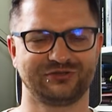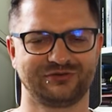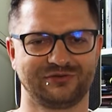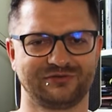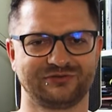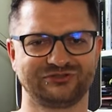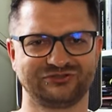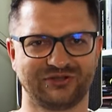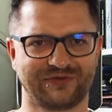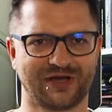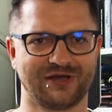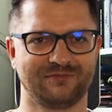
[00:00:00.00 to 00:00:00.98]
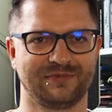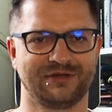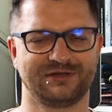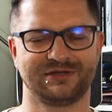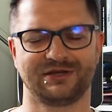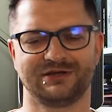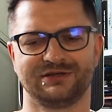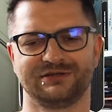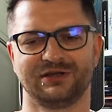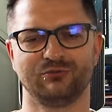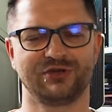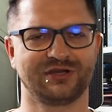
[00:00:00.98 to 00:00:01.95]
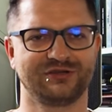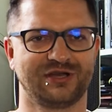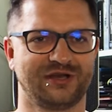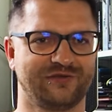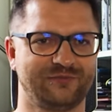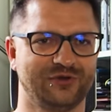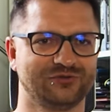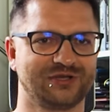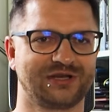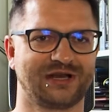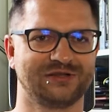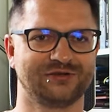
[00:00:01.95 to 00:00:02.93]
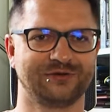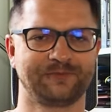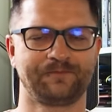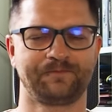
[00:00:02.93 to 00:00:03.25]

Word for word: no to, to zostawałem na, na weekend. Jechałem w piątek rano